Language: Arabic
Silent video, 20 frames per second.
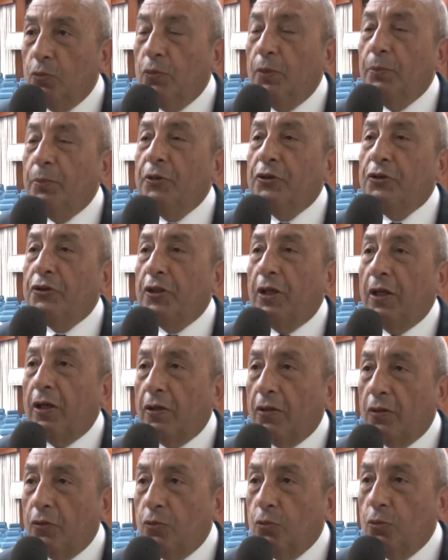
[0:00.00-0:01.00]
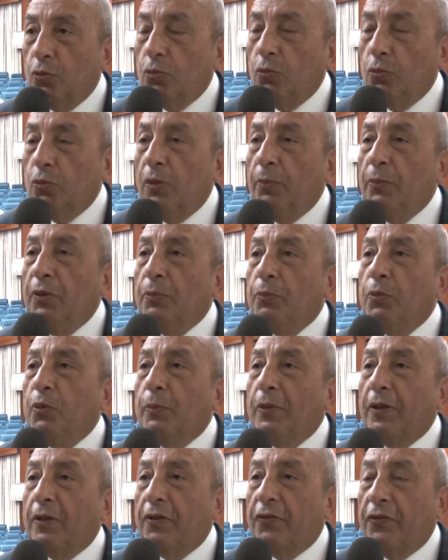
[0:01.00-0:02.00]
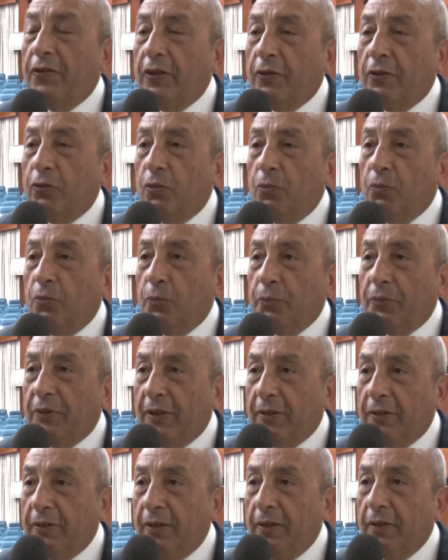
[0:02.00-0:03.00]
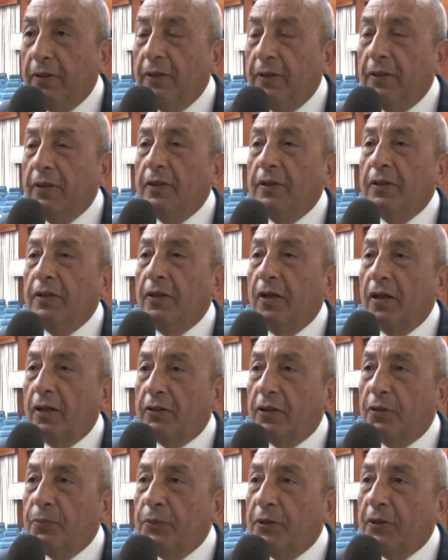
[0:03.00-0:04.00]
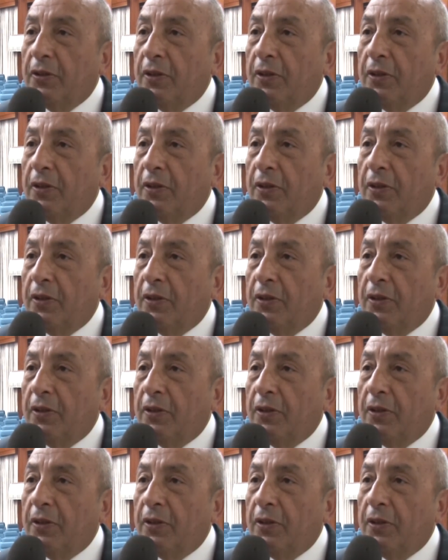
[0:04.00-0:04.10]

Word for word: ومن شعاراته ومن ممارساته الممتدة لأكثر من